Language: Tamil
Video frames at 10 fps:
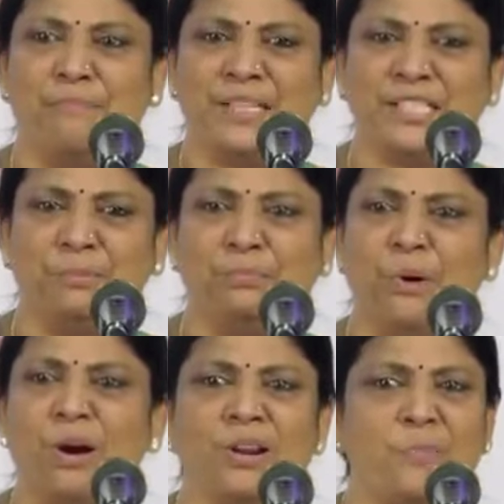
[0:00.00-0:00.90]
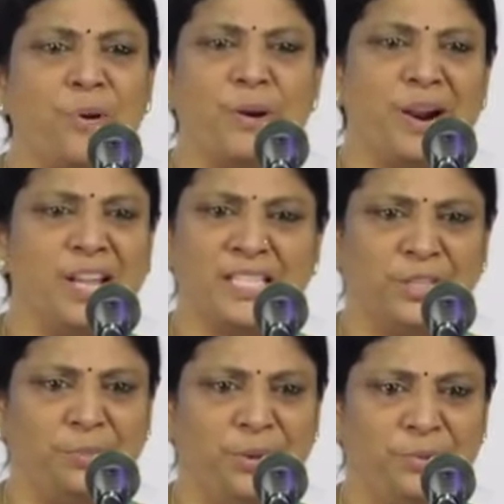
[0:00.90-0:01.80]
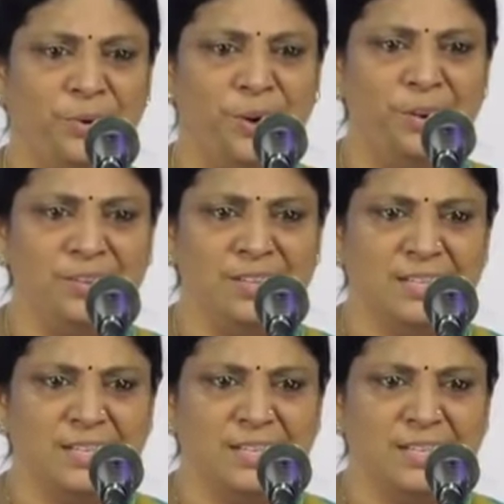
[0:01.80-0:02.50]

ஃபர்ஸ்ட் போருக்கு போனோம்னாலே செத்து போயிடுவோம்